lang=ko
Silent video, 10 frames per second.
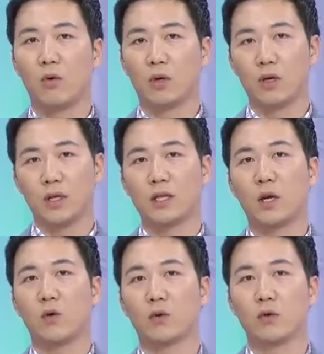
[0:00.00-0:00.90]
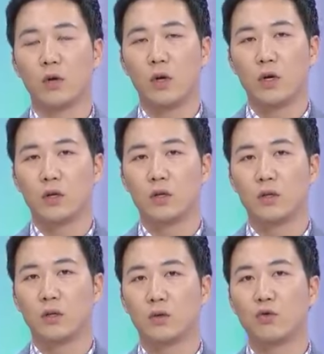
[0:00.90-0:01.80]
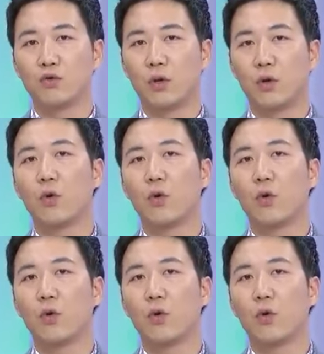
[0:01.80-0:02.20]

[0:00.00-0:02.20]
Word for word: 이렇게 찾아오는 그 손주들의